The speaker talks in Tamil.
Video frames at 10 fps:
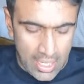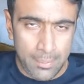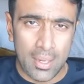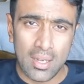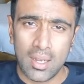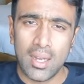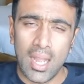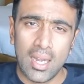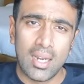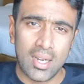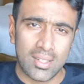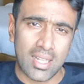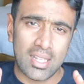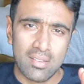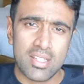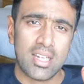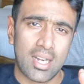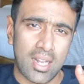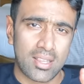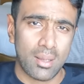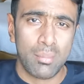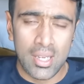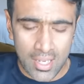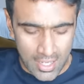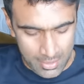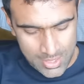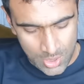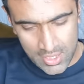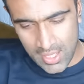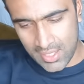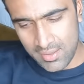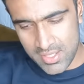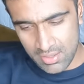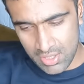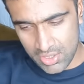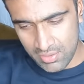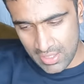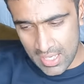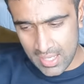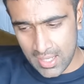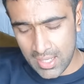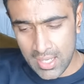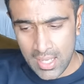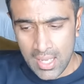ஐபிஎலுக்காக கேலண்டரை நான் திறந்து வச்சிருக்கேன்டா தம்பி அப்படின்னு சொல்லி திறந்து வச்சு அவங்க வந்து விளாடுறாங்க